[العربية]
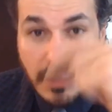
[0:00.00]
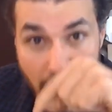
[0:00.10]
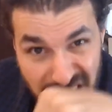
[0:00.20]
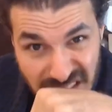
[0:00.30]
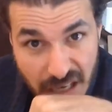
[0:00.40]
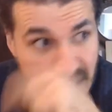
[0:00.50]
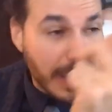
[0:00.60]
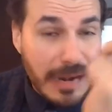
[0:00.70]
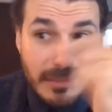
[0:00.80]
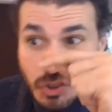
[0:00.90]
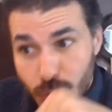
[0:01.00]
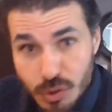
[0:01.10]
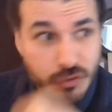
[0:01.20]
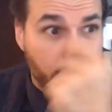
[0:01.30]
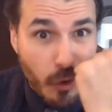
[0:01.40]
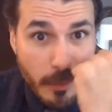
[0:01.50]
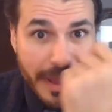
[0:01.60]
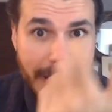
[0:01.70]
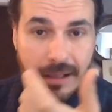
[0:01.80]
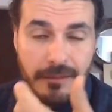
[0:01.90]
الازهر يتقال ما تصوموش في
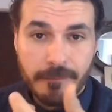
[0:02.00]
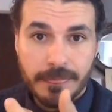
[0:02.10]
الوباء